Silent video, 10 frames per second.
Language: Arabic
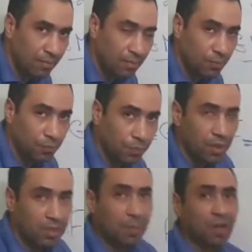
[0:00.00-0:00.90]
اه
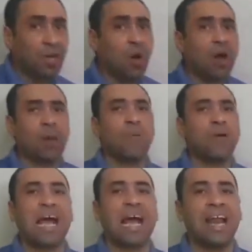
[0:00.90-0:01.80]
طب القوه
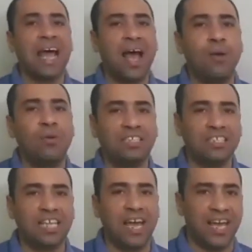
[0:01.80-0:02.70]
ربنا خلقها
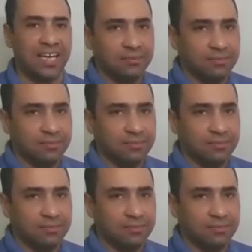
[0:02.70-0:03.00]
وحدتها ايه